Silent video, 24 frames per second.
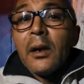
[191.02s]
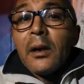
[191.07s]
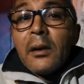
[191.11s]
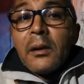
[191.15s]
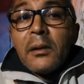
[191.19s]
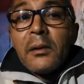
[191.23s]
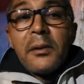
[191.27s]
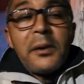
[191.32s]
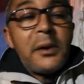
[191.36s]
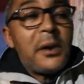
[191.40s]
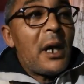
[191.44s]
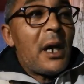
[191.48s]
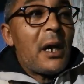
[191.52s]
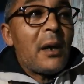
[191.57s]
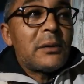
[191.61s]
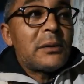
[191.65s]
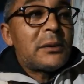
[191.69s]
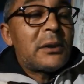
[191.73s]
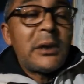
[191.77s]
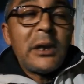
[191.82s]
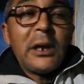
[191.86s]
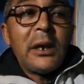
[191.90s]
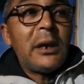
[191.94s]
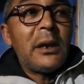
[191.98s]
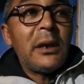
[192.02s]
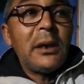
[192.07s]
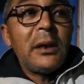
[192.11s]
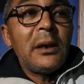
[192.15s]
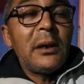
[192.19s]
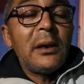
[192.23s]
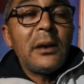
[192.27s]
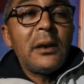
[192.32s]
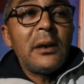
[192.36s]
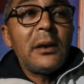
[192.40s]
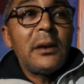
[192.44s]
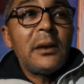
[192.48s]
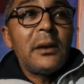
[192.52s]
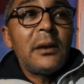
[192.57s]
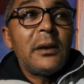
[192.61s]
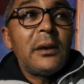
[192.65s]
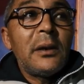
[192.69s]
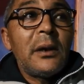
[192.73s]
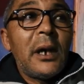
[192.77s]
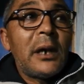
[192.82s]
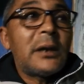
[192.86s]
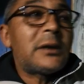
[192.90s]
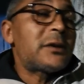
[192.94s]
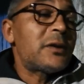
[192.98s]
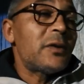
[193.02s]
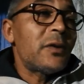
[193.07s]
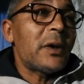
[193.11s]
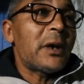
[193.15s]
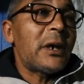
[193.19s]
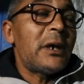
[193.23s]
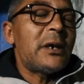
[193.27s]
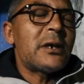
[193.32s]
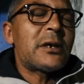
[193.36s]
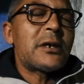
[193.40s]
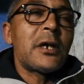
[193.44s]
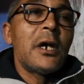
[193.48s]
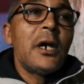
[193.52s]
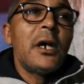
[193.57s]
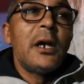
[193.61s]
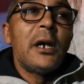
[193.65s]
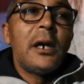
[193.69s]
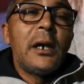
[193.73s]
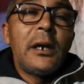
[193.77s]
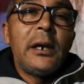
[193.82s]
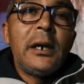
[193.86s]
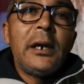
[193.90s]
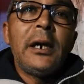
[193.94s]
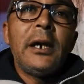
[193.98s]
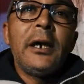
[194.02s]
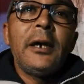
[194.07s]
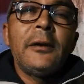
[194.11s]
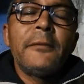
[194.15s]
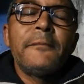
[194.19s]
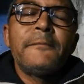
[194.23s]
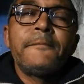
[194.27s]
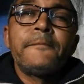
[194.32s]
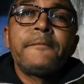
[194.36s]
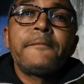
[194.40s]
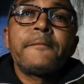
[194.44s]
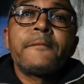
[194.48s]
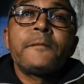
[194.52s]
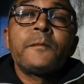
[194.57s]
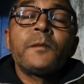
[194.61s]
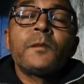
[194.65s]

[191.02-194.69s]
قلنا ودي بالنسبه بالنسبه للمواقف